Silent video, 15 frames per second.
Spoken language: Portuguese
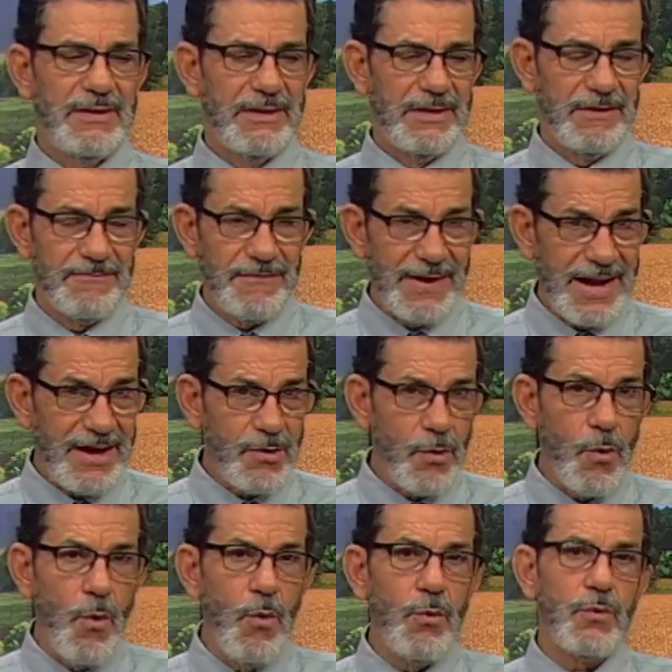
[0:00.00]
É falar
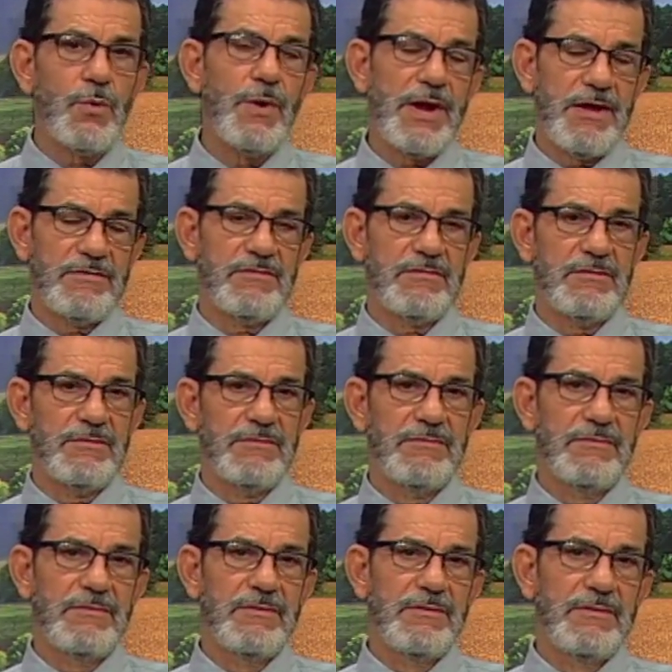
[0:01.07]
com o coração.
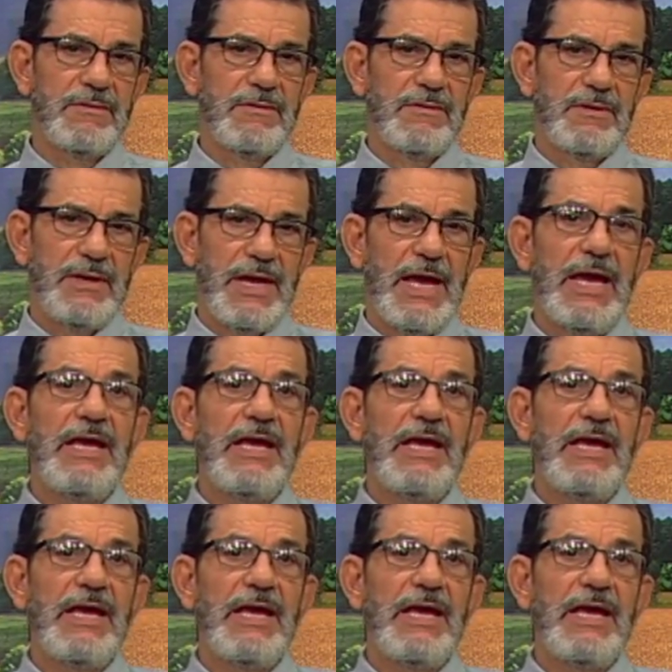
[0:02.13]
É